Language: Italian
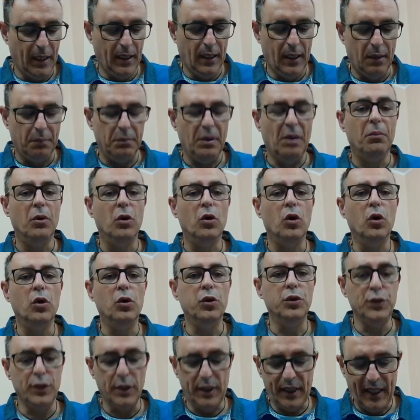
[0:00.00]
abbiamo
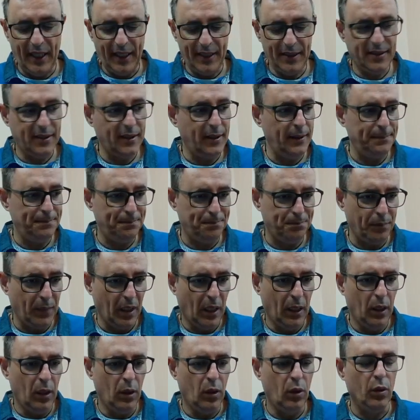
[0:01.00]
concluso il test
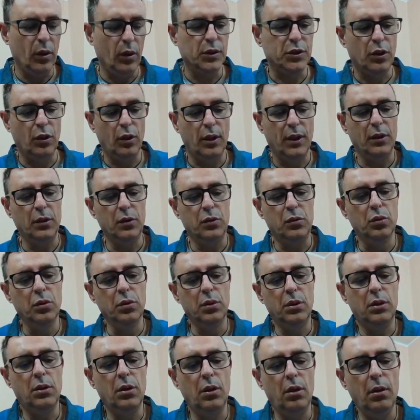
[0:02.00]
ora scollego
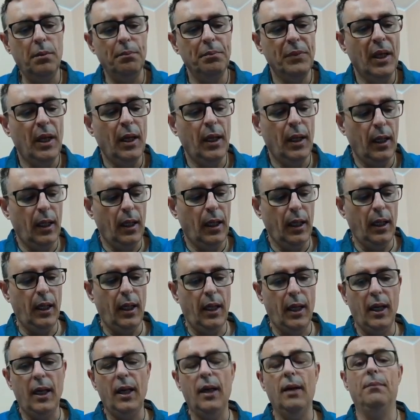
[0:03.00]
tutto
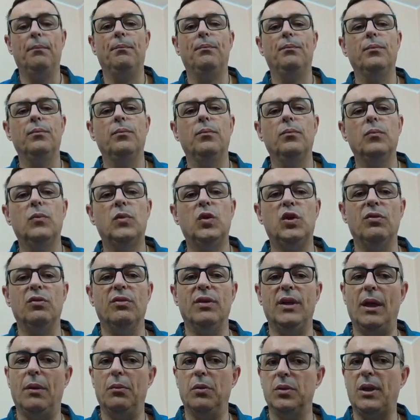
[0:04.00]
e ci
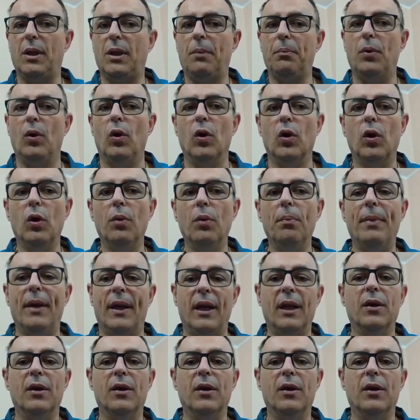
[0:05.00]
vediamo tra poco per le